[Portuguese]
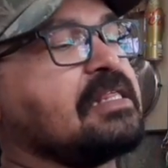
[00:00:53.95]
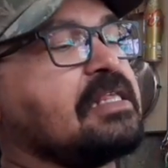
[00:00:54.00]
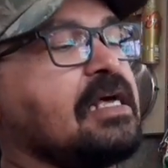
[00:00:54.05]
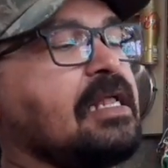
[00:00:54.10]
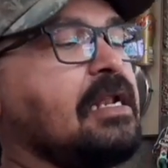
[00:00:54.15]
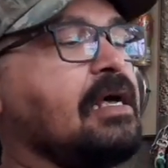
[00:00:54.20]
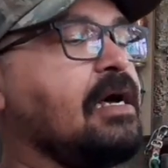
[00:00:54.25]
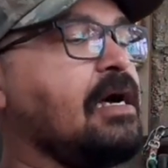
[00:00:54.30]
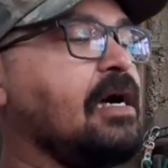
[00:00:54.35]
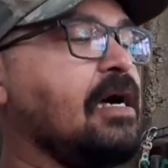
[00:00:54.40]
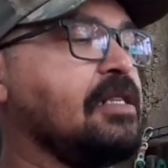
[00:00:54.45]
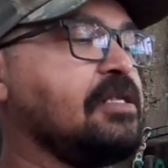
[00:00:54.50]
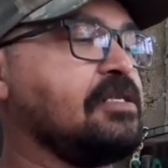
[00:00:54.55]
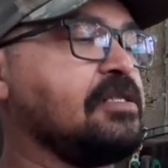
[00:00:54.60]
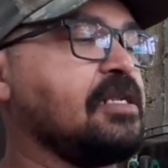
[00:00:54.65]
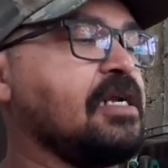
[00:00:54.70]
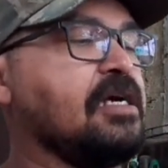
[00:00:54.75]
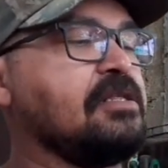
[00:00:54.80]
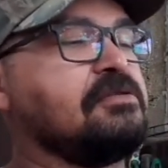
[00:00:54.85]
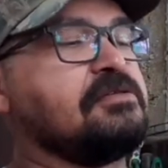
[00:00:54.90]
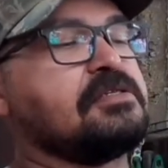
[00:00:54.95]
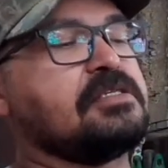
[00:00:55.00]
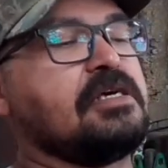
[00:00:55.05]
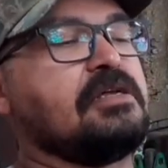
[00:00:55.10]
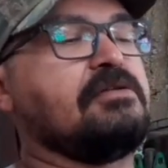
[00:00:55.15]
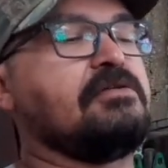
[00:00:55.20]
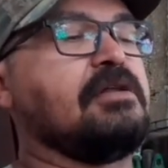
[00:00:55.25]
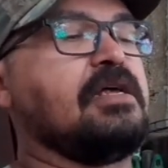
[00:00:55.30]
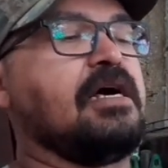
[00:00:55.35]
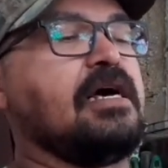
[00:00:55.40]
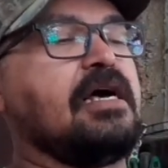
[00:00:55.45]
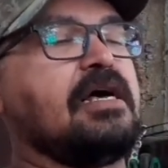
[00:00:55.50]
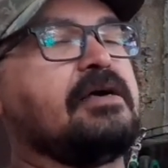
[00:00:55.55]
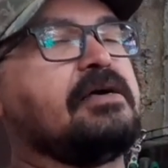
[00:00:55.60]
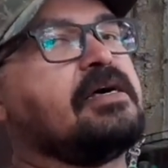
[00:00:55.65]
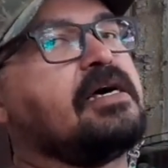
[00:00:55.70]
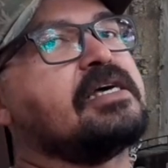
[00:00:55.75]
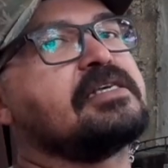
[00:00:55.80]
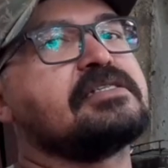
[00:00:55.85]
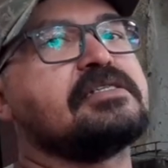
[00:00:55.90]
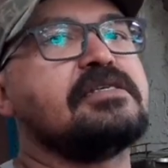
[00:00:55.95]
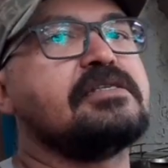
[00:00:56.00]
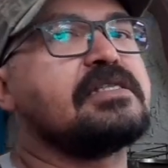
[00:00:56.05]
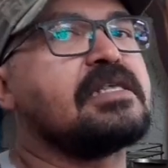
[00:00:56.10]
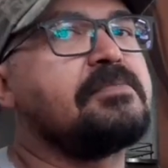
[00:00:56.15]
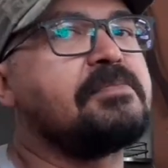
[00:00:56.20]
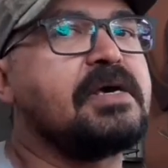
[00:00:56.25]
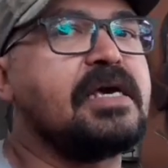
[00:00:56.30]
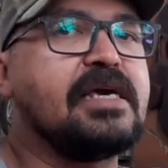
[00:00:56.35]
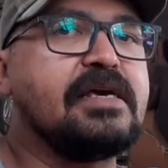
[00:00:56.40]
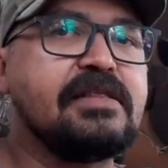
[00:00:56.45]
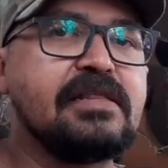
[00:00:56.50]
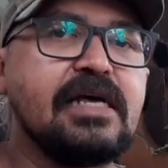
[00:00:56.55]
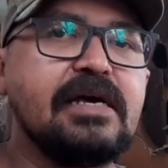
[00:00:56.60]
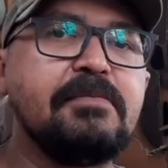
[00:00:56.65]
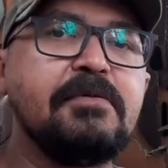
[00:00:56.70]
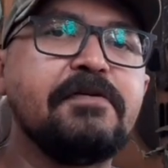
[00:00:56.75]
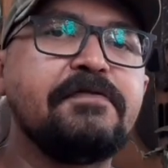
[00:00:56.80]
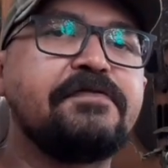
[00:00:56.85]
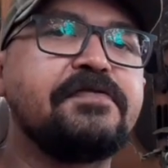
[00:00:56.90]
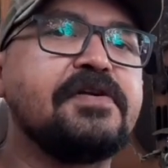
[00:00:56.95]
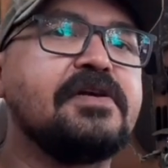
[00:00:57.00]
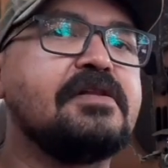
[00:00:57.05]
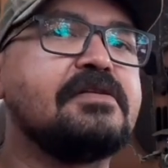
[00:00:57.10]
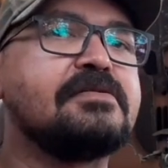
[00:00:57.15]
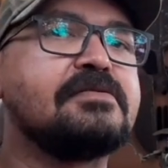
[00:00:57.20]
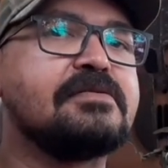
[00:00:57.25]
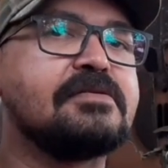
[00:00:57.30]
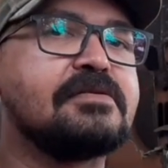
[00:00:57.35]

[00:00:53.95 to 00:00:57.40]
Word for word: tá lá, de trás de um celular. Assim também, né, meu filho?